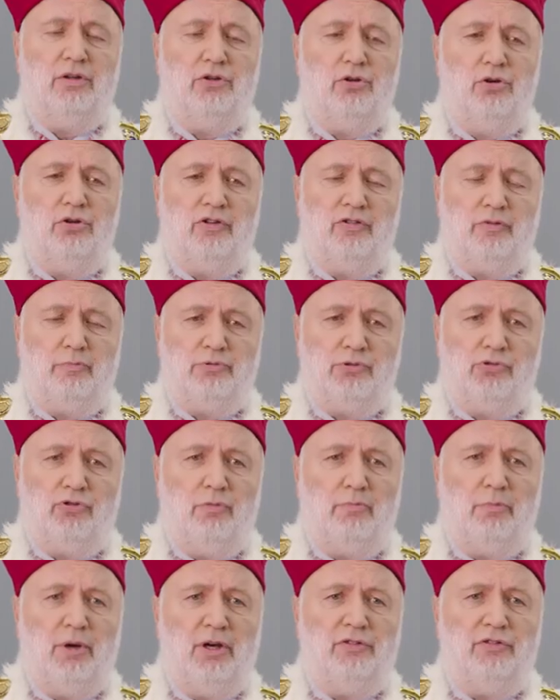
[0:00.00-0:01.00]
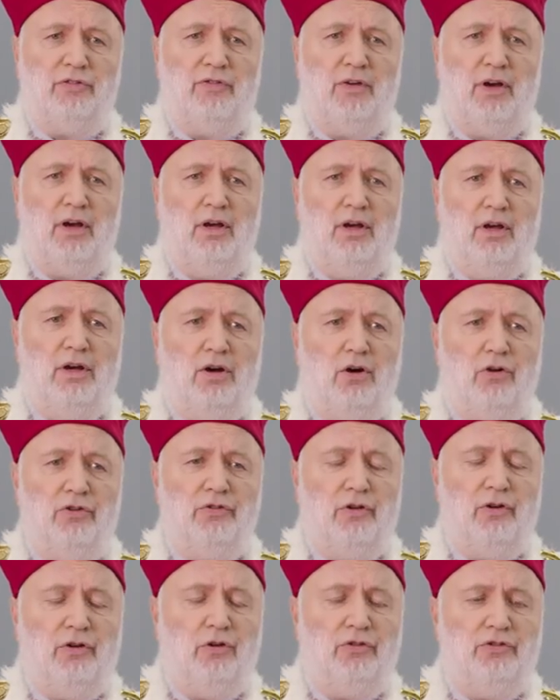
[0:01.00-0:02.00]
To jest, proszę Państwa,
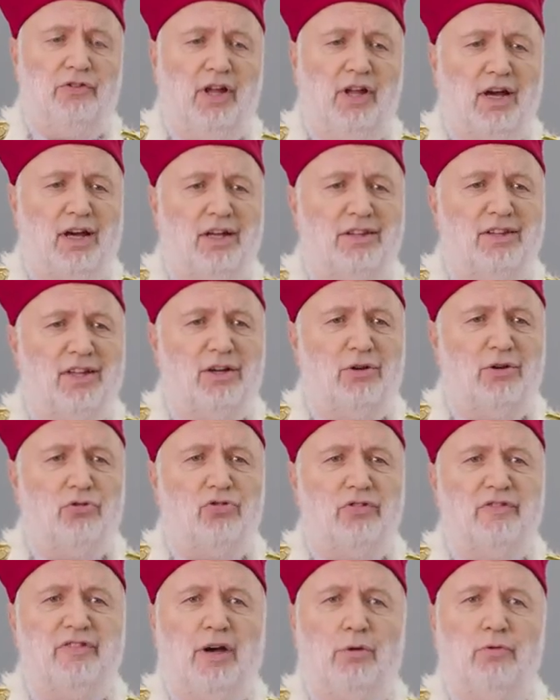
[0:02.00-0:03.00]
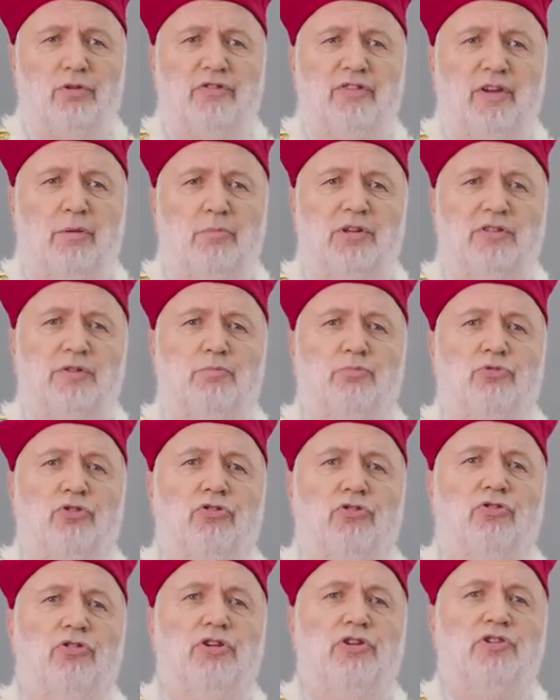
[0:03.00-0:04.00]
oznaka tego, że cały semestr
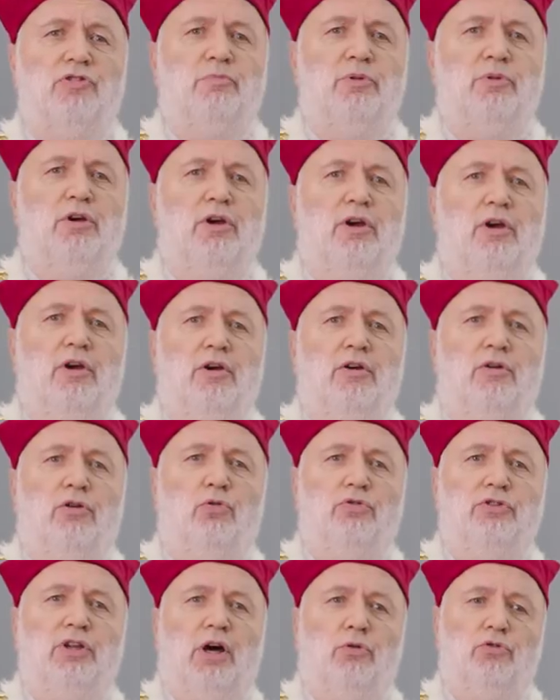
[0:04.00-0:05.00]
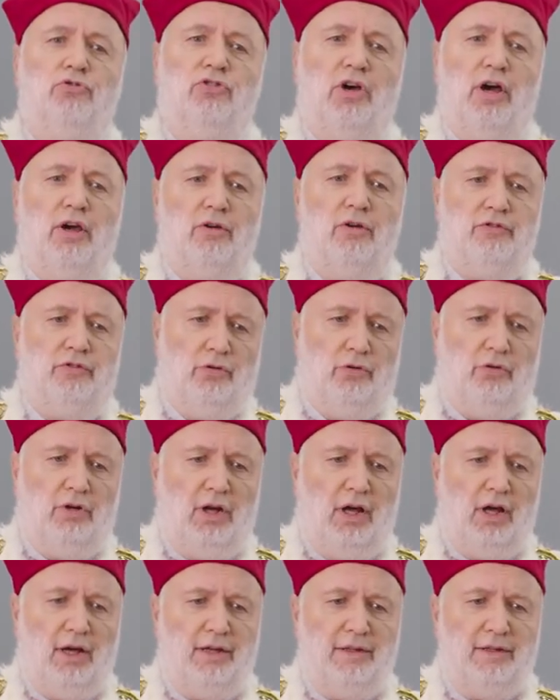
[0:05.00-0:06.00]
przeżyliśmy nauczając
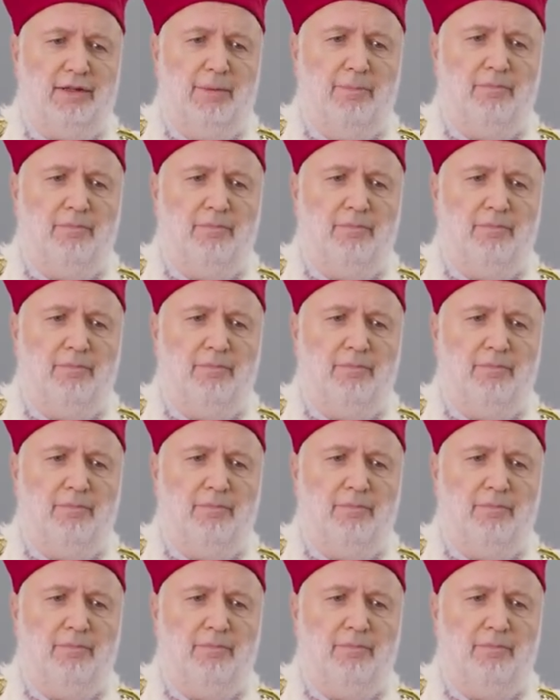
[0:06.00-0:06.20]
online.